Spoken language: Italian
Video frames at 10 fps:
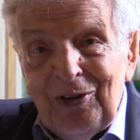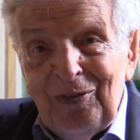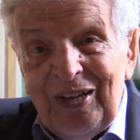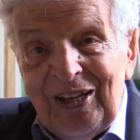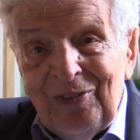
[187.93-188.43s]

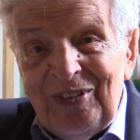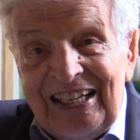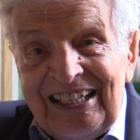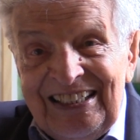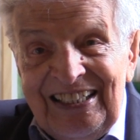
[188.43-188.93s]
come, come
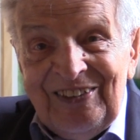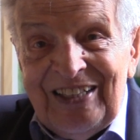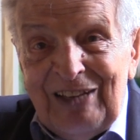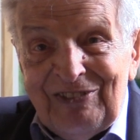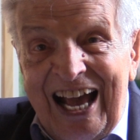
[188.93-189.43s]
il ritiro
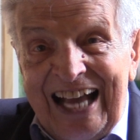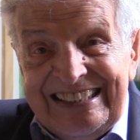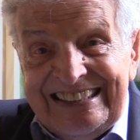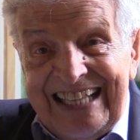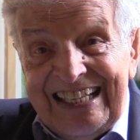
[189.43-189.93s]

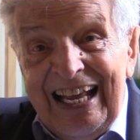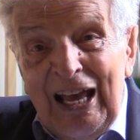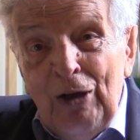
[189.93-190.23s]
dall'Afghanistan.